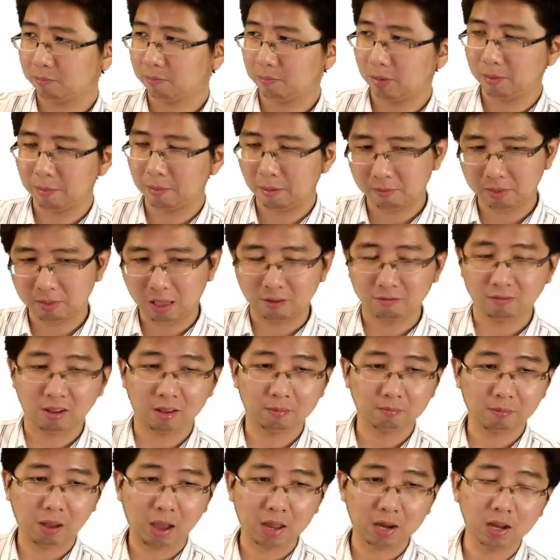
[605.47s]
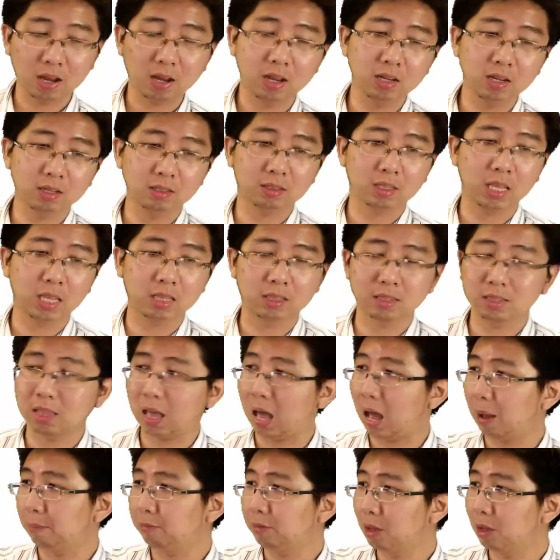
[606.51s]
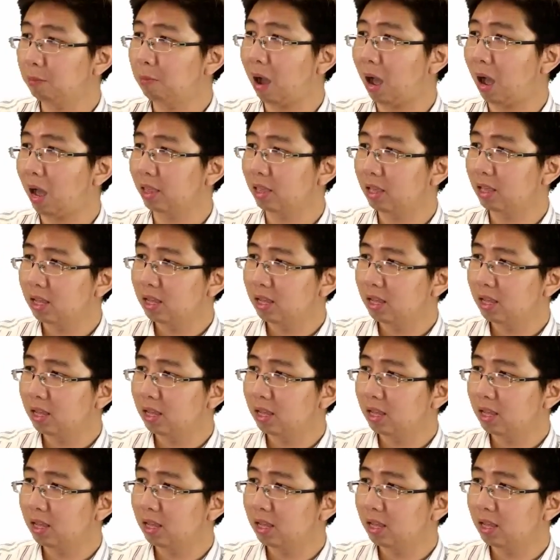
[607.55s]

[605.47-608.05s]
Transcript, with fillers: เป็นแบบ3 ฟันปลายนั่นคือติด 3เทอร์บาย